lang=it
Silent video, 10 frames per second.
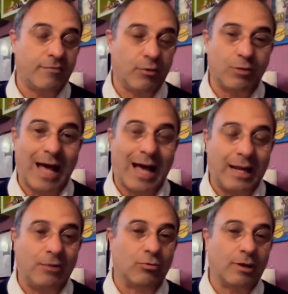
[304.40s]

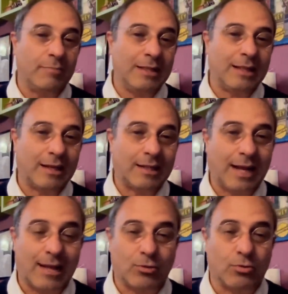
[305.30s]
feudale, totalmente
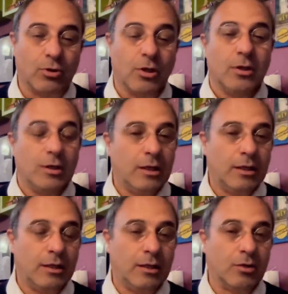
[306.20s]
arretrato,
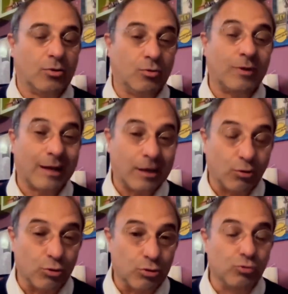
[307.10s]
eh, con
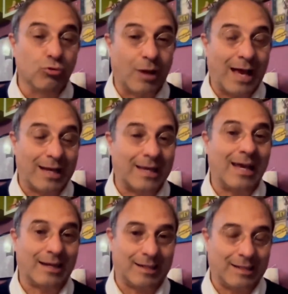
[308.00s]
un'agricoltura
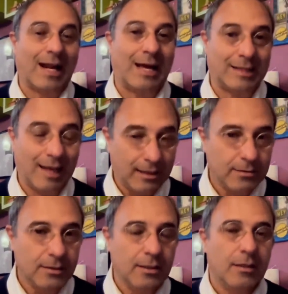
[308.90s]
anche
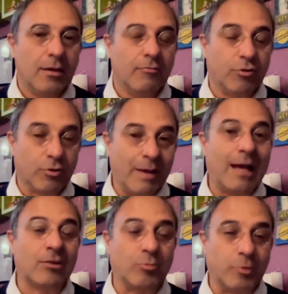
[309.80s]
arretrata,
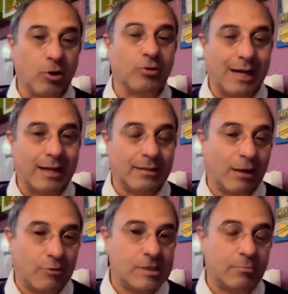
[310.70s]
formato però da,
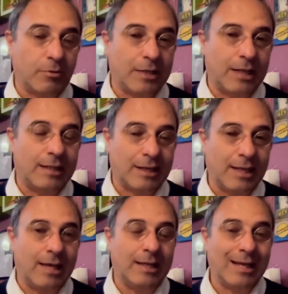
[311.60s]
da, questi proprietari
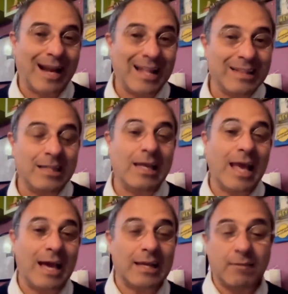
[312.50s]
terrieri, grandi
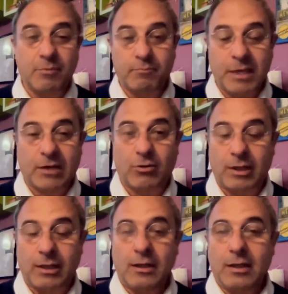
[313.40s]
e anche più
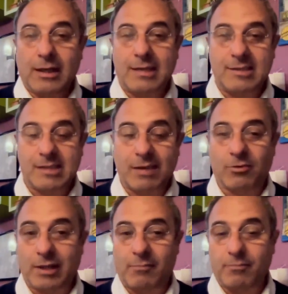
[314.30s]
piccoli, che
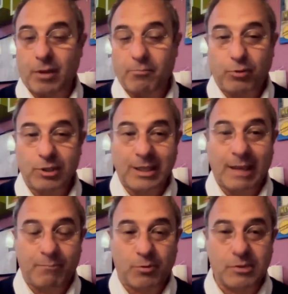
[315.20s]
esistevano da, da un po' di
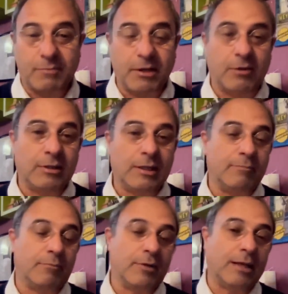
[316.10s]
tempo, questi piccoli
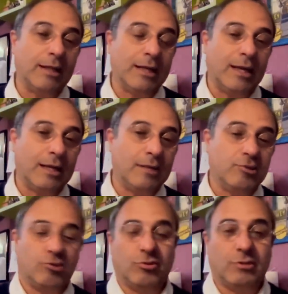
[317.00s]
ter- proprietari terrieri, la
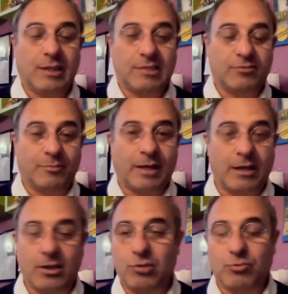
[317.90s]
diceva di
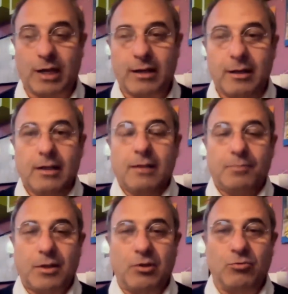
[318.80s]
trasformarla in, una,
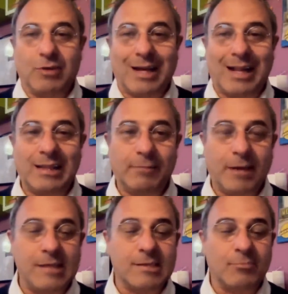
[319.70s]
in, un grande
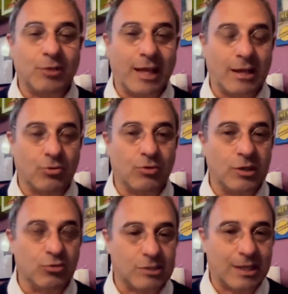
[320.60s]
paese moderno,
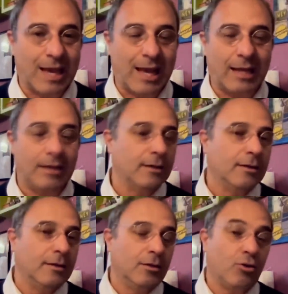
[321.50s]
industriale,
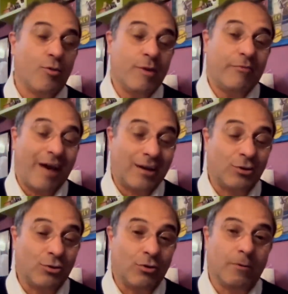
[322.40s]
come
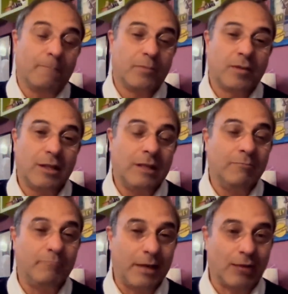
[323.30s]
fanno gli
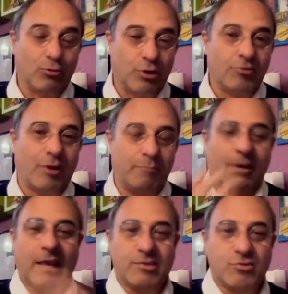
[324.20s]
imperatori, cioè ha
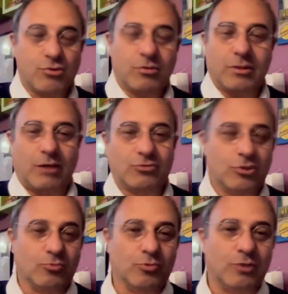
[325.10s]
preso a un
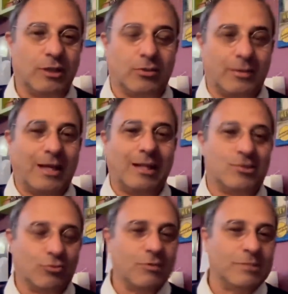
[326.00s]
certo punto, ha detto, beh
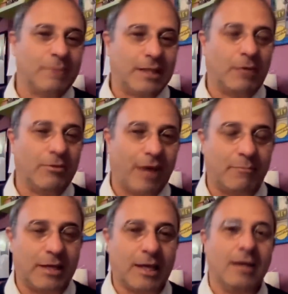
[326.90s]
adesso qui si mettiamo le
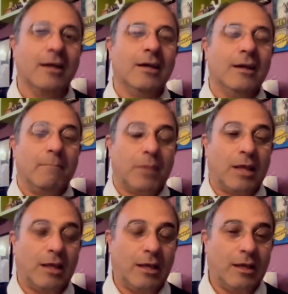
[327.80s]
fabbriche,
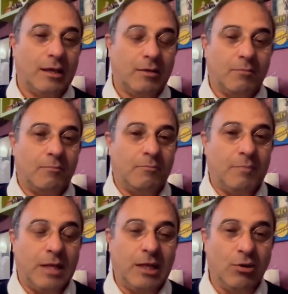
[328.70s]
eh,
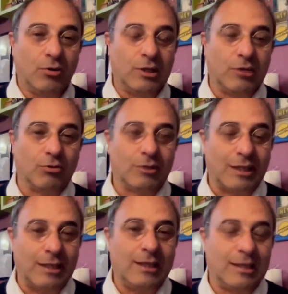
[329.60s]
milioni di
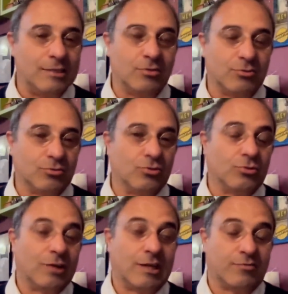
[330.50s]
contadini che si sono,
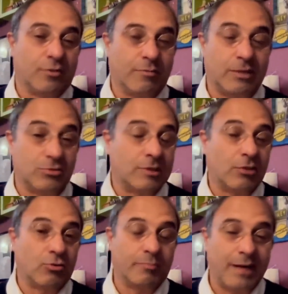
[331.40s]
sono, trasformati, sono
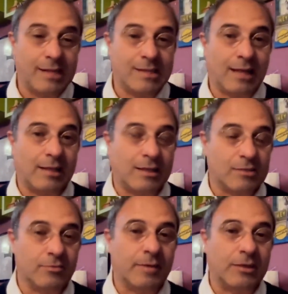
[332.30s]
stati urbanizzati e
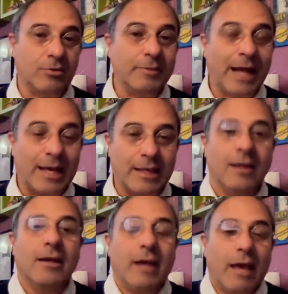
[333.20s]
trasformati in operai
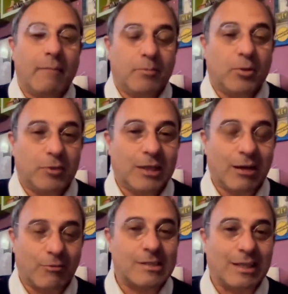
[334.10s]
e
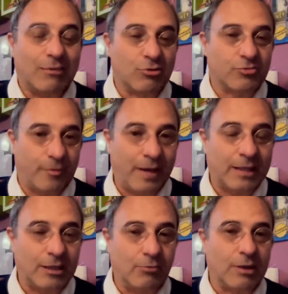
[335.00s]
dopodiché questi andavano
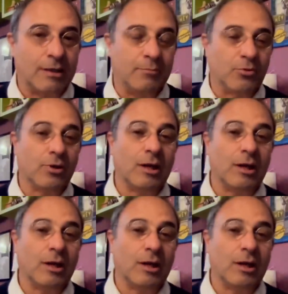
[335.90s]
sfamati in qualche modo.